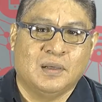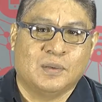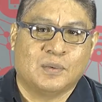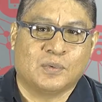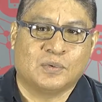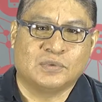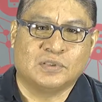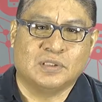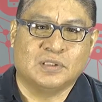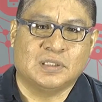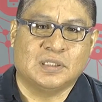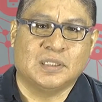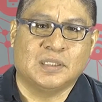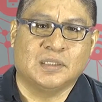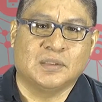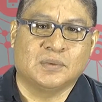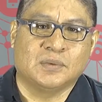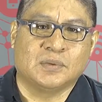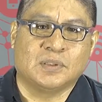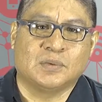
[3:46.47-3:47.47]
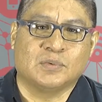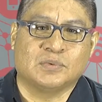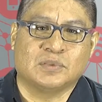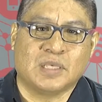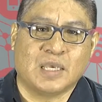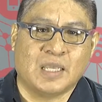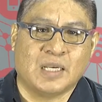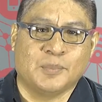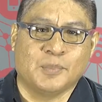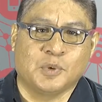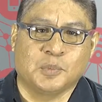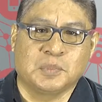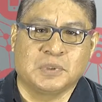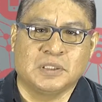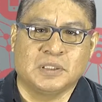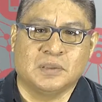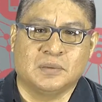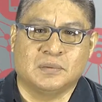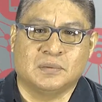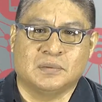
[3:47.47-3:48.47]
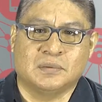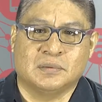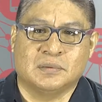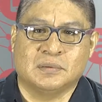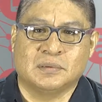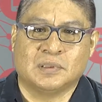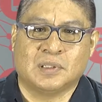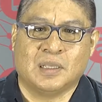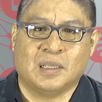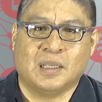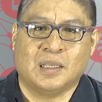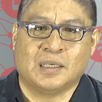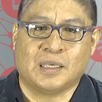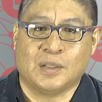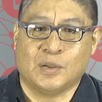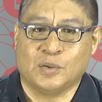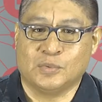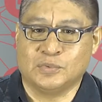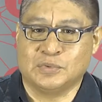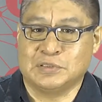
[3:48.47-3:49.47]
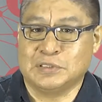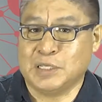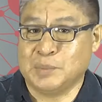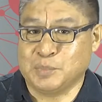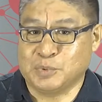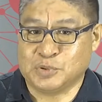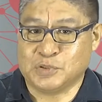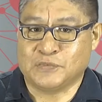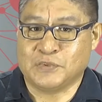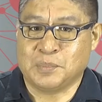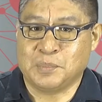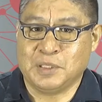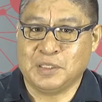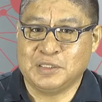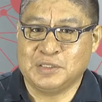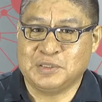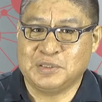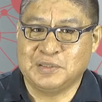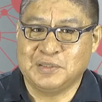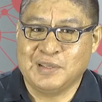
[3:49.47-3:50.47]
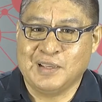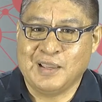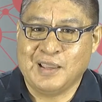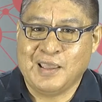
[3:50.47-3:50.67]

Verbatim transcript: considerando que o cérebro humano, né, que nós usamos, obviamente,